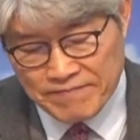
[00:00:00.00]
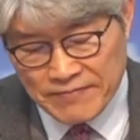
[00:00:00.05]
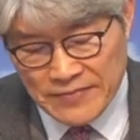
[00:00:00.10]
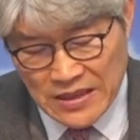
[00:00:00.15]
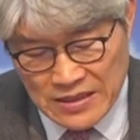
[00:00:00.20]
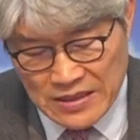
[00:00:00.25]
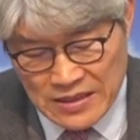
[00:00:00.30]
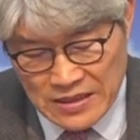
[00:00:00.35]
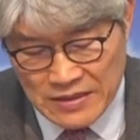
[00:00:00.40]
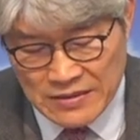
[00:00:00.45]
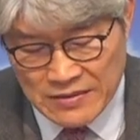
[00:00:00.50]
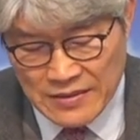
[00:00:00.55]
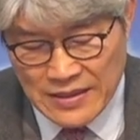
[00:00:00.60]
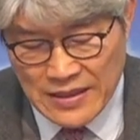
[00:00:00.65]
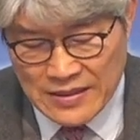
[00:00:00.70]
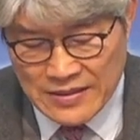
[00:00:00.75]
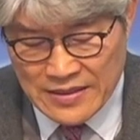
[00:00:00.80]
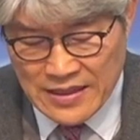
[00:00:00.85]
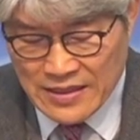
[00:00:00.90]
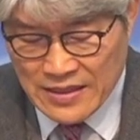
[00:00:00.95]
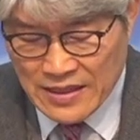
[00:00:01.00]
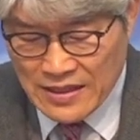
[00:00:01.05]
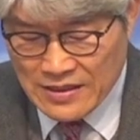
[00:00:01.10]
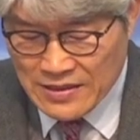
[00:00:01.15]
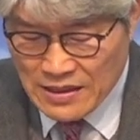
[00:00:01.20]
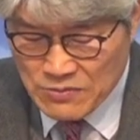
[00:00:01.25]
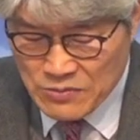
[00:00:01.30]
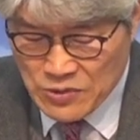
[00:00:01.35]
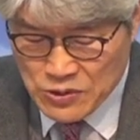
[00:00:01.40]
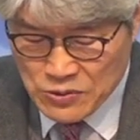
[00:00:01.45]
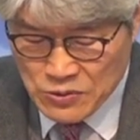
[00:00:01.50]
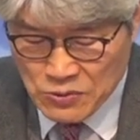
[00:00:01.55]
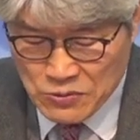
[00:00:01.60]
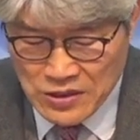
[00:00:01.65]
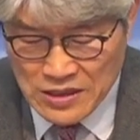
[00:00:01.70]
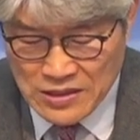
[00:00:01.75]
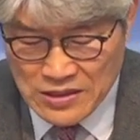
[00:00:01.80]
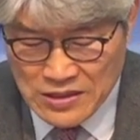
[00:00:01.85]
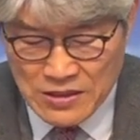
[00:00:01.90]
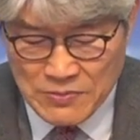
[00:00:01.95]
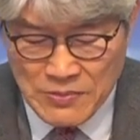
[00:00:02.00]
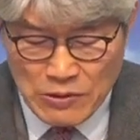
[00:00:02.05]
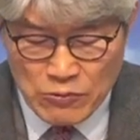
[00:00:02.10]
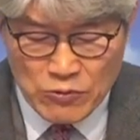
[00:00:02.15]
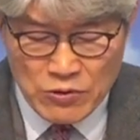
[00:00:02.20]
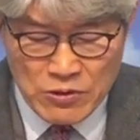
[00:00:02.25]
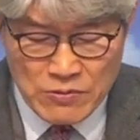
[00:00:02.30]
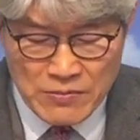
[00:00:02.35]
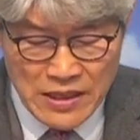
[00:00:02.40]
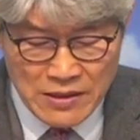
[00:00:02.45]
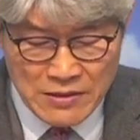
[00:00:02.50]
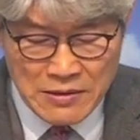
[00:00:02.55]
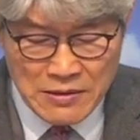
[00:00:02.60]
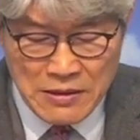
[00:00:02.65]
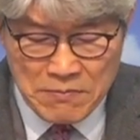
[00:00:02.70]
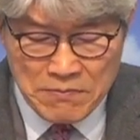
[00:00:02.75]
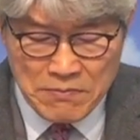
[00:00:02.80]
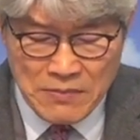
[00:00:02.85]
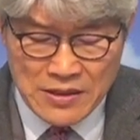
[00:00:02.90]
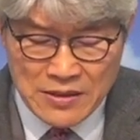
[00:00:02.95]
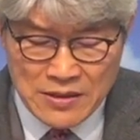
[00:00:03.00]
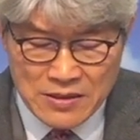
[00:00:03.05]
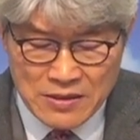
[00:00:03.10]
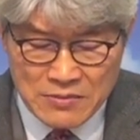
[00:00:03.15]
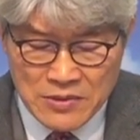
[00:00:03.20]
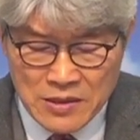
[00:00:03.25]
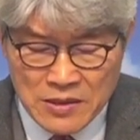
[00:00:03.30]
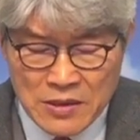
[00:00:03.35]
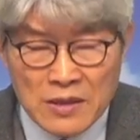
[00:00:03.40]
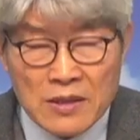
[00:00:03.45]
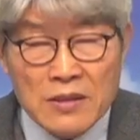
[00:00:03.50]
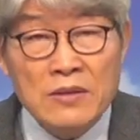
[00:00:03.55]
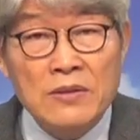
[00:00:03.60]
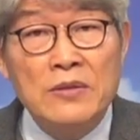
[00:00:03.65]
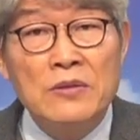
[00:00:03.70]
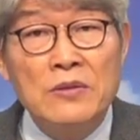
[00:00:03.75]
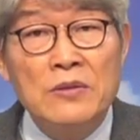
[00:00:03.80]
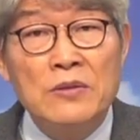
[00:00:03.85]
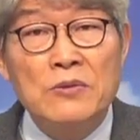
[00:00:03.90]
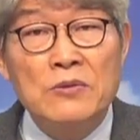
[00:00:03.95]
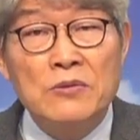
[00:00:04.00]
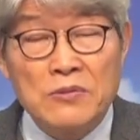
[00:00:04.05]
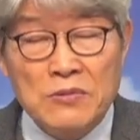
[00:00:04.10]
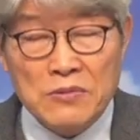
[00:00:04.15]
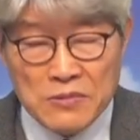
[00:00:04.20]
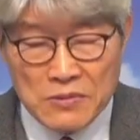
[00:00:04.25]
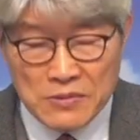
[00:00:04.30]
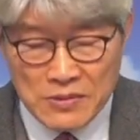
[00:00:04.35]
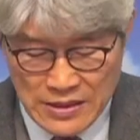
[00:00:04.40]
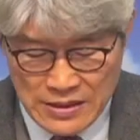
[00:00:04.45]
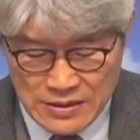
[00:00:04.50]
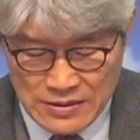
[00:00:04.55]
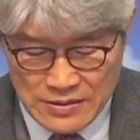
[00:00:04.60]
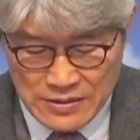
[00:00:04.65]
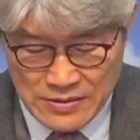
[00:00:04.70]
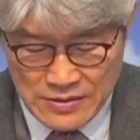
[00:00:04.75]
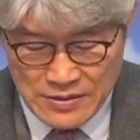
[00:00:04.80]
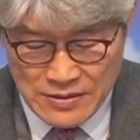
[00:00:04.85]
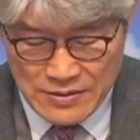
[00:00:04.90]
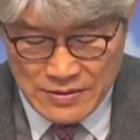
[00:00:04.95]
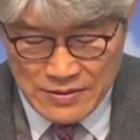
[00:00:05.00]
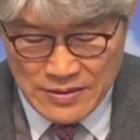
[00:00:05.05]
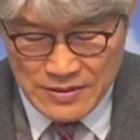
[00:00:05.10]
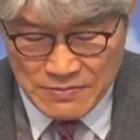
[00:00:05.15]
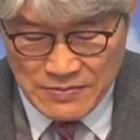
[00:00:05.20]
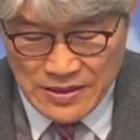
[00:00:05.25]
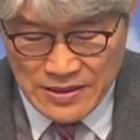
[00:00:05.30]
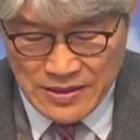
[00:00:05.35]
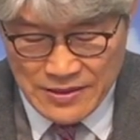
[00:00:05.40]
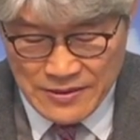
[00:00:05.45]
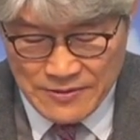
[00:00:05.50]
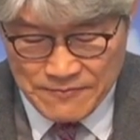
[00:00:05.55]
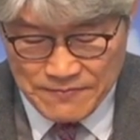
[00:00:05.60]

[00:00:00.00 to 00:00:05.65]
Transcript: 그는 자신의 삶을 송두리째 바꿀 만한 말씀을 들을 수 있었을 것입니다.